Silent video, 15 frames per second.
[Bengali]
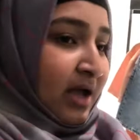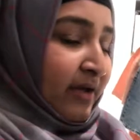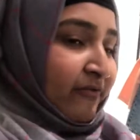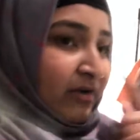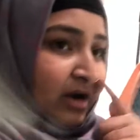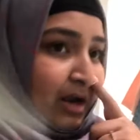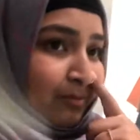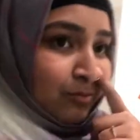
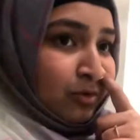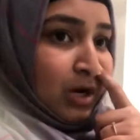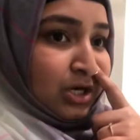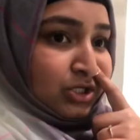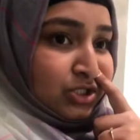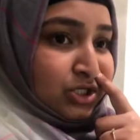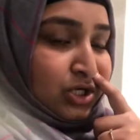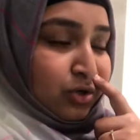একবার আব্বু
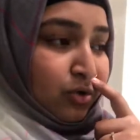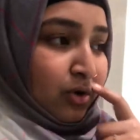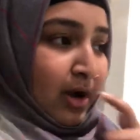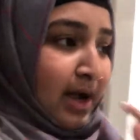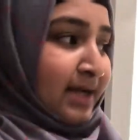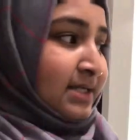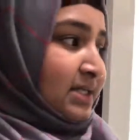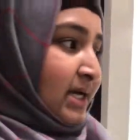আসছিল
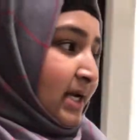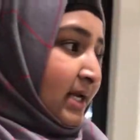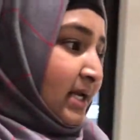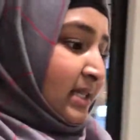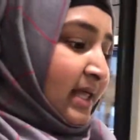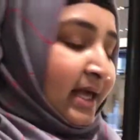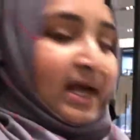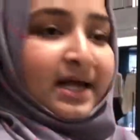আইসা আর
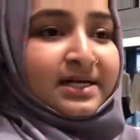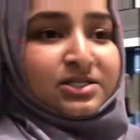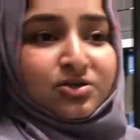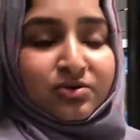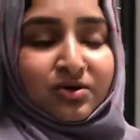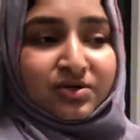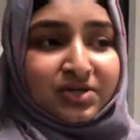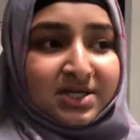কি দেখে
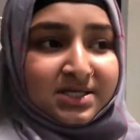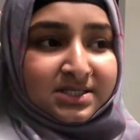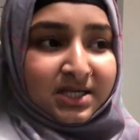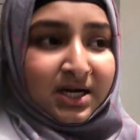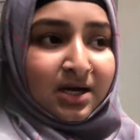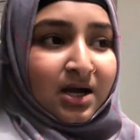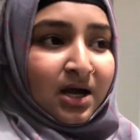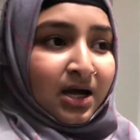গেছিলো ওই
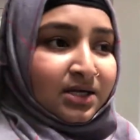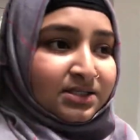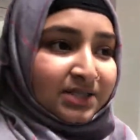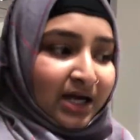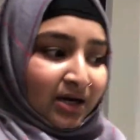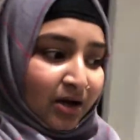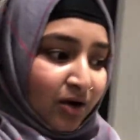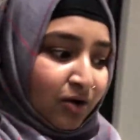ড্রেসটা
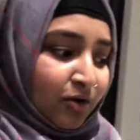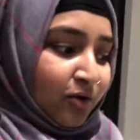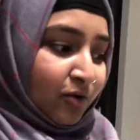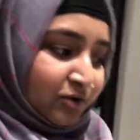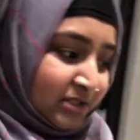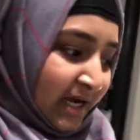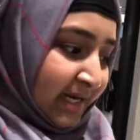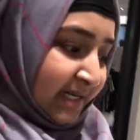যার কারণে
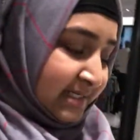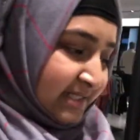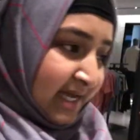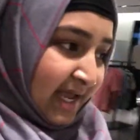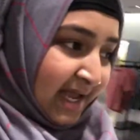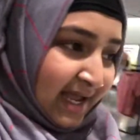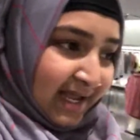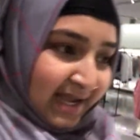ও জানে যে
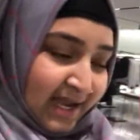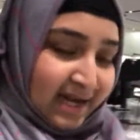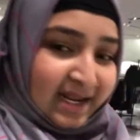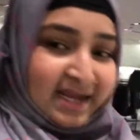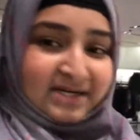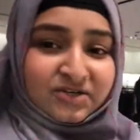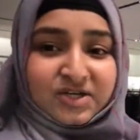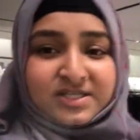হ্যাঁ এখানে
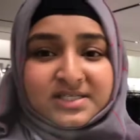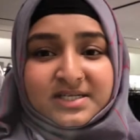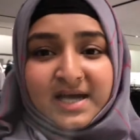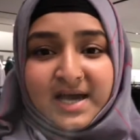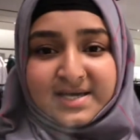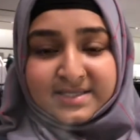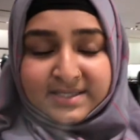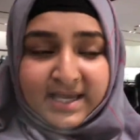এই ড্রেসটা
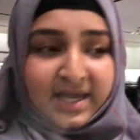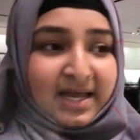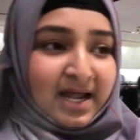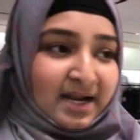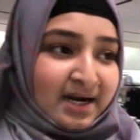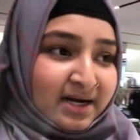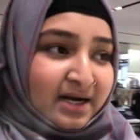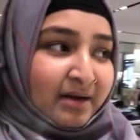আছে এই
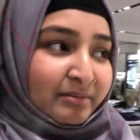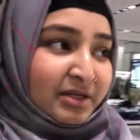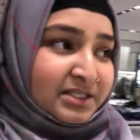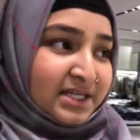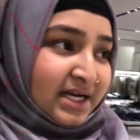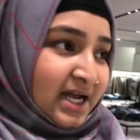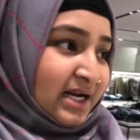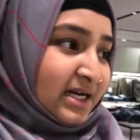কালারের আমরা
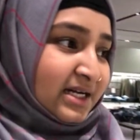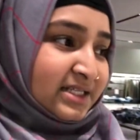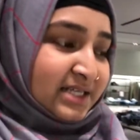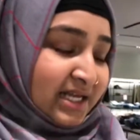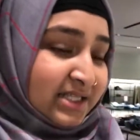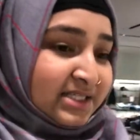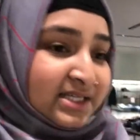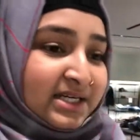যে কালারে
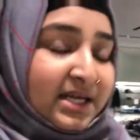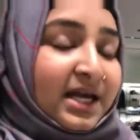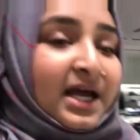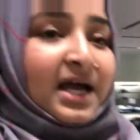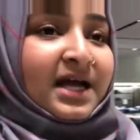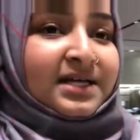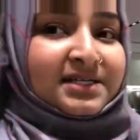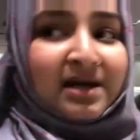চাচ্ছি
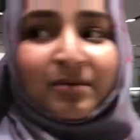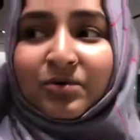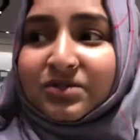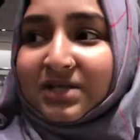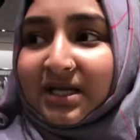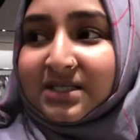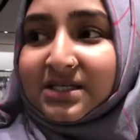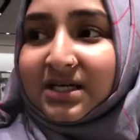যেমন
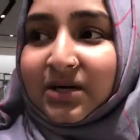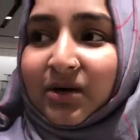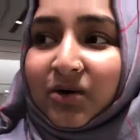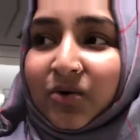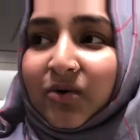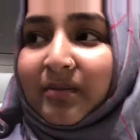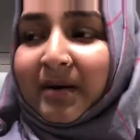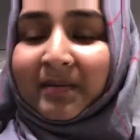চাচ্ছি
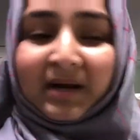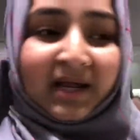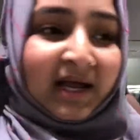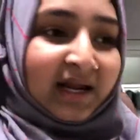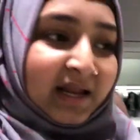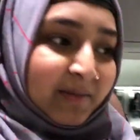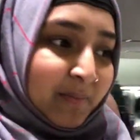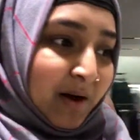ওরকম আমরা
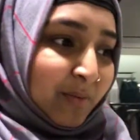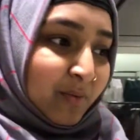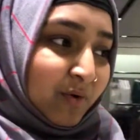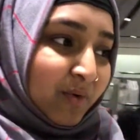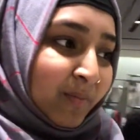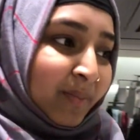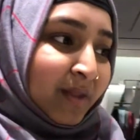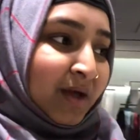এখানেই পাবো
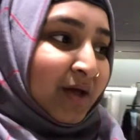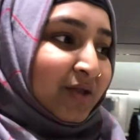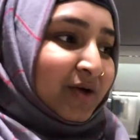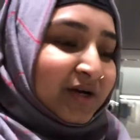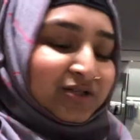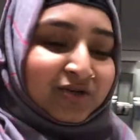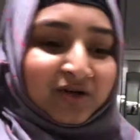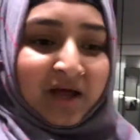তো
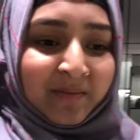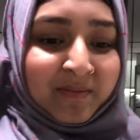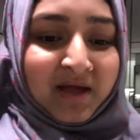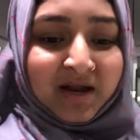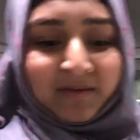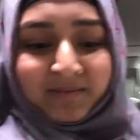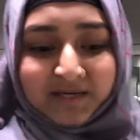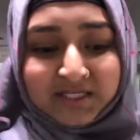এর জন্য আমি
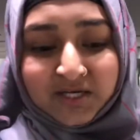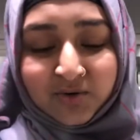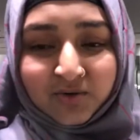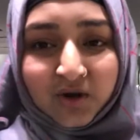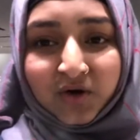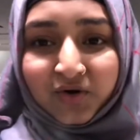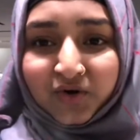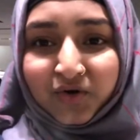আর বেশি
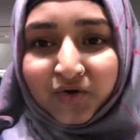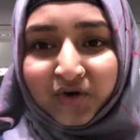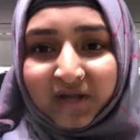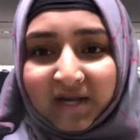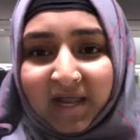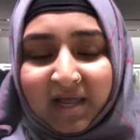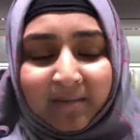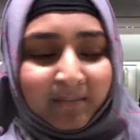ঘোরাঘুরি
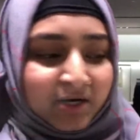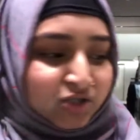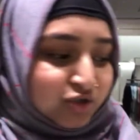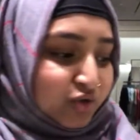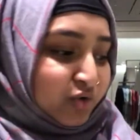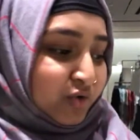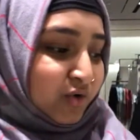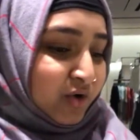করি নাই আমার জন্য